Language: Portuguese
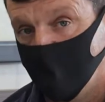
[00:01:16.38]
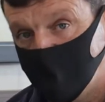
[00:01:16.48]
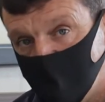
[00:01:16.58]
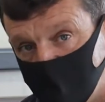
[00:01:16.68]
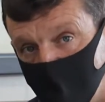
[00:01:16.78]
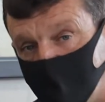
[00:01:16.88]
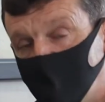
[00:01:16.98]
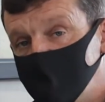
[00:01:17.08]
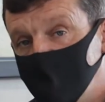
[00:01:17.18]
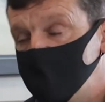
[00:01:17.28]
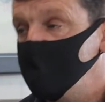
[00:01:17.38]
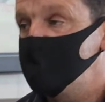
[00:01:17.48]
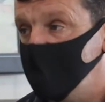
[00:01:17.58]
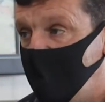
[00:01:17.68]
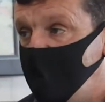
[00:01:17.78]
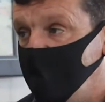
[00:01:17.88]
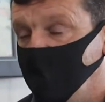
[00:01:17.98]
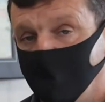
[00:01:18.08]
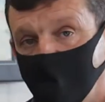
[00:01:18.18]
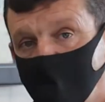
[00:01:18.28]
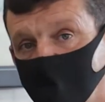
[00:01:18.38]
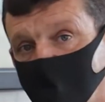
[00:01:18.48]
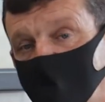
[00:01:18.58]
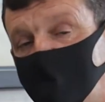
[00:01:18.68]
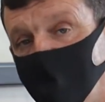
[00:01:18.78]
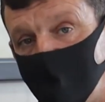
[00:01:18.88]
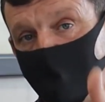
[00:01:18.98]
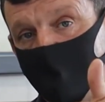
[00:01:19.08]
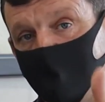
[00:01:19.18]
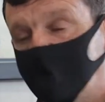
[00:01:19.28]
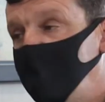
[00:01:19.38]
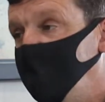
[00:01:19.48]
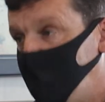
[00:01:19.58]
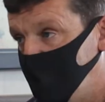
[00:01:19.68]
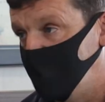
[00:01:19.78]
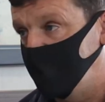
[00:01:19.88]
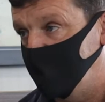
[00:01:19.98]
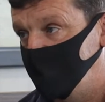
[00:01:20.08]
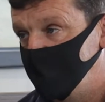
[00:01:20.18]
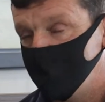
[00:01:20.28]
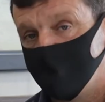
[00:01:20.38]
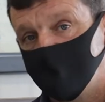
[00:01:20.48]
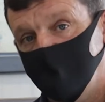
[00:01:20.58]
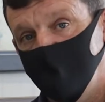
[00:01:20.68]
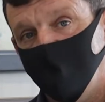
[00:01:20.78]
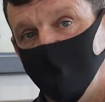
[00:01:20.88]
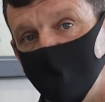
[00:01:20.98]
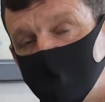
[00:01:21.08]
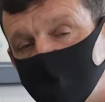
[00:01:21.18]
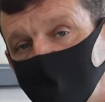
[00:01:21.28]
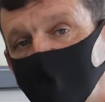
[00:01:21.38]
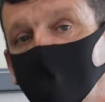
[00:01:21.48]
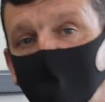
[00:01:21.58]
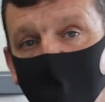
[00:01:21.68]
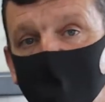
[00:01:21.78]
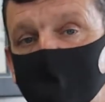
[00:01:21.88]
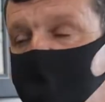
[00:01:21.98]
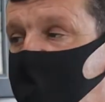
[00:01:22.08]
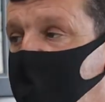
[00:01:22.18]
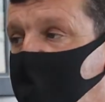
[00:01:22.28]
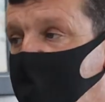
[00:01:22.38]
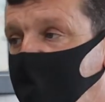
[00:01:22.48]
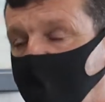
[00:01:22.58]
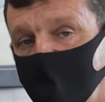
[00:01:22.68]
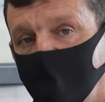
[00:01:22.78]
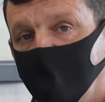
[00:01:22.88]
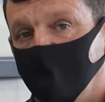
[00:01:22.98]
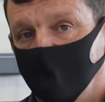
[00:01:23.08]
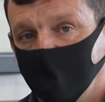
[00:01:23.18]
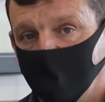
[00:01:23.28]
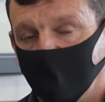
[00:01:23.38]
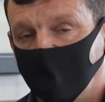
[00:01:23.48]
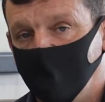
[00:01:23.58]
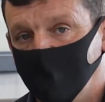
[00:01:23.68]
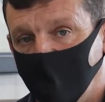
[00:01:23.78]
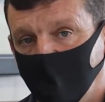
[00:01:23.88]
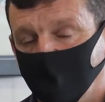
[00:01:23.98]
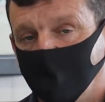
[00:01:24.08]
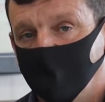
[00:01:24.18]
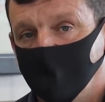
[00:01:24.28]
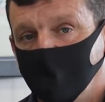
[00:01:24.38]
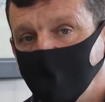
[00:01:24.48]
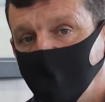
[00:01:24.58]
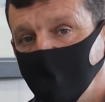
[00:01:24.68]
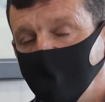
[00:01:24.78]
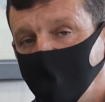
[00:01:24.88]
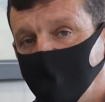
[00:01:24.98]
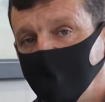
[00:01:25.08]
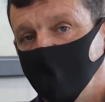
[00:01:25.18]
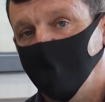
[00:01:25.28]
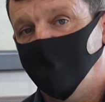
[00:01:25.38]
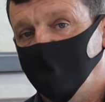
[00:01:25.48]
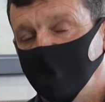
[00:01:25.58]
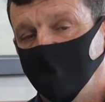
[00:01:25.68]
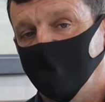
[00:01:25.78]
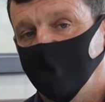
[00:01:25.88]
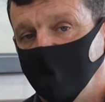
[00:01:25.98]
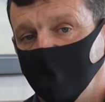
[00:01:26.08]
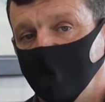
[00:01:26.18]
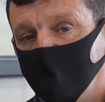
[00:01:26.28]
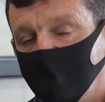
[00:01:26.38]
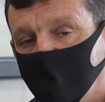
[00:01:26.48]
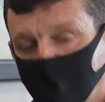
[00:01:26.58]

onde a gente tinha projetos sociais lá no bairro, como até uma biblioteca pública e eventos para crianças é, naquele bairro. E na vida é,